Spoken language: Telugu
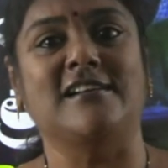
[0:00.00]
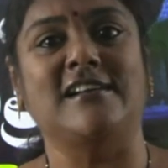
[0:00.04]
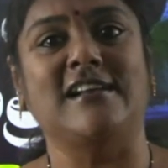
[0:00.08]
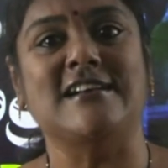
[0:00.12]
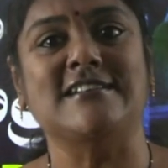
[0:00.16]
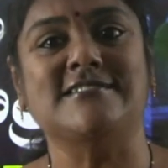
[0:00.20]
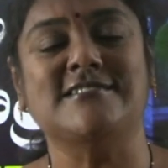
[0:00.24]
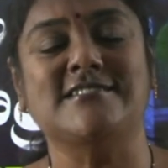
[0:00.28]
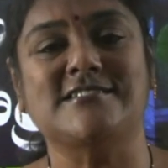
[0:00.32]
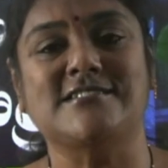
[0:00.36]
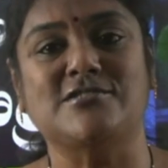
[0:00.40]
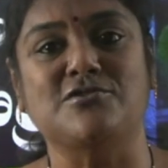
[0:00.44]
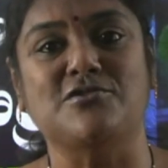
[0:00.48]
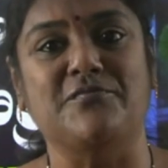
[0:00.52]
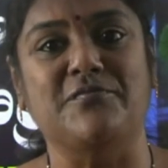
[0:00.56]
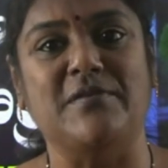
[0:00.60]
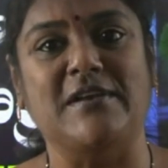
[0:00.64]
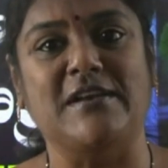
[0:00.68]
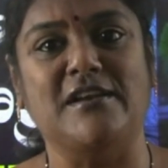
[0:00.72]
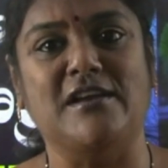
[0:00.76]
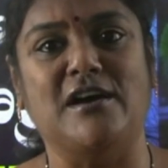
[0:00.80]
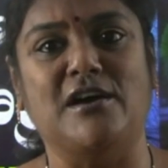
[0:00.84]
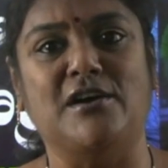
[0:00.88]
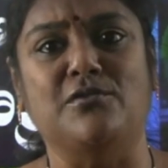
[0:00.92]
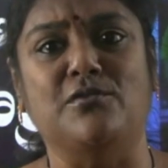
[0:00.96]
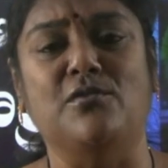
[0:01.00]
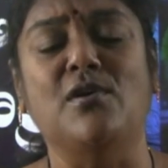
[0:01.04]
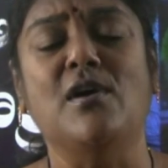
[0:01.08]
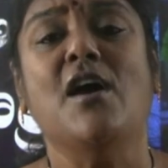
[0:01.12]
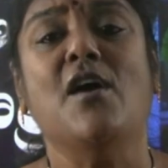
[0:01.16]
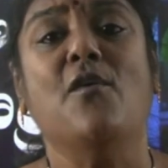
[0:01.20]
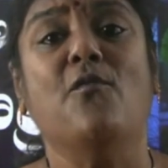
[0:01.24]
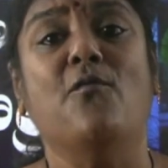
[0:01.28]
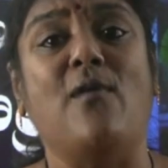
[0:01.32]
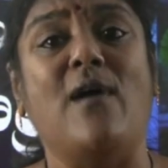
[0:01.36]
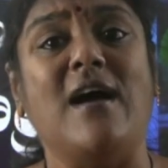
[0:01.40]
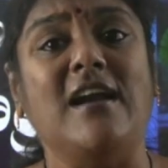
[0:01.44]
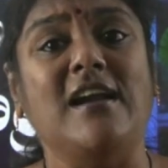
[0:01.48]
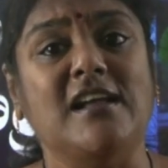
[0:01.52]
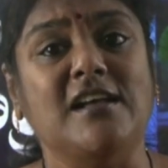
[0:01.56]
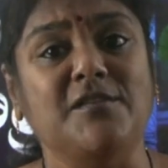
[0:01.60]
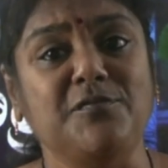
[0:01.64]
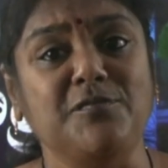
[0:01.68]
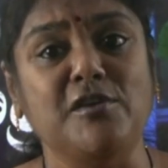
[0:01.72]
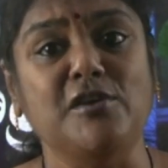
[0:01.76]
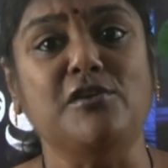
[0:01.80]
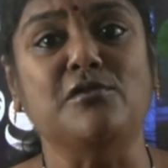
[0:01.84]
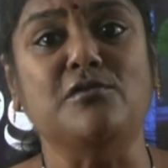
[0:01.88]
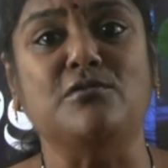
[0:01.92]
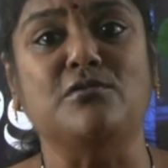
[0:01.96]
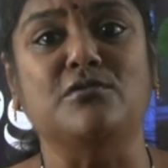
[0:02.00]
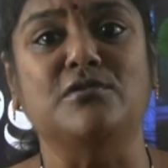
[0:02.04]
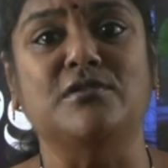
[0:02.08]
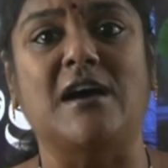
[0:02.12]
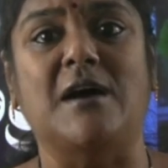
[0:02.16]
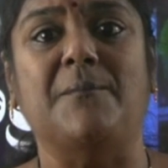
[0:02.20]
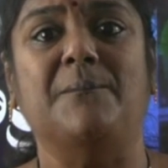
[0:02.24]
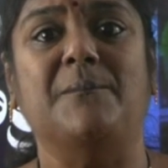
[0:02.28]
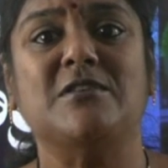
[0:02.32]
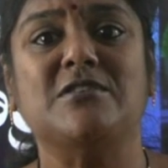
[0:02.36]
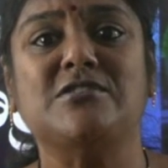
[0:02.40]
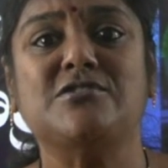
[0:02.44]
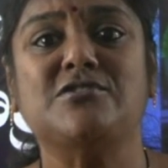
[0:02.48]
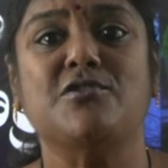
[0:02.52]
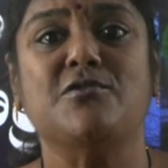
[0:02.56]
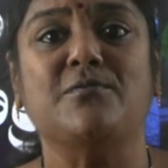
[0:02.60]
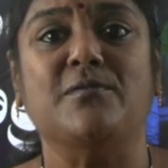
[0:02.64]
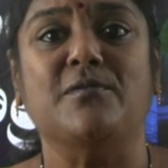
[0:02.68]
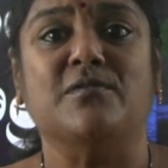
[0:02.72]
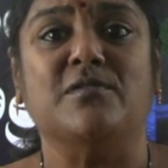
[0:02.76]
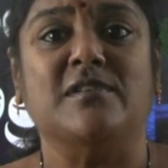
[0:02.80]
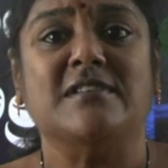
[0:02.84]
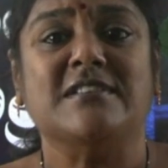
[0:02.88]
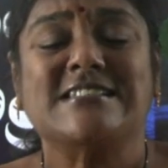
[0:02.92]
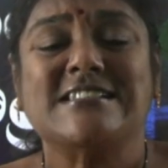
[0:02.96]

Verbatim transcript: క్లాసెస్లో విన్నారు వాళ్ళందరూ కూడా ప్రస్తుతం